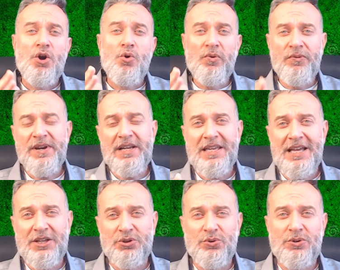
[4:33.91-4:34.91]
O
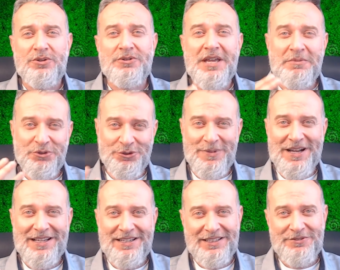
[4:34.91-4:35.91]
franqueador, o que é muito
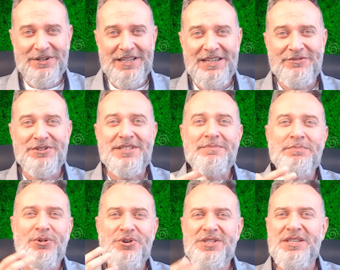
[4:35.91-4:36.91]
bacana da franquia, você
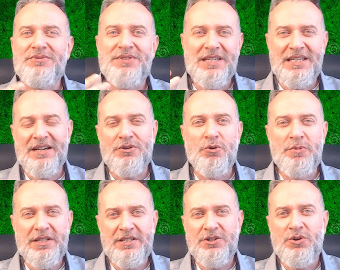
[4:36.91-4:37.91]
pode definir a
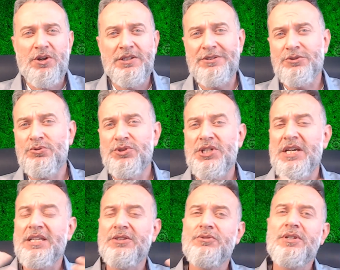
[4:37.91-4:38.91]
cobrança de royalties do
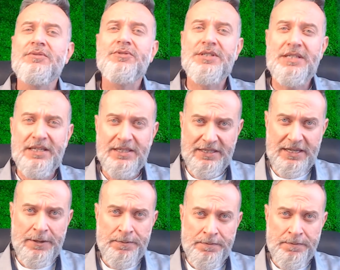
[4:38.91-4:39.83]
jeito que você quiser.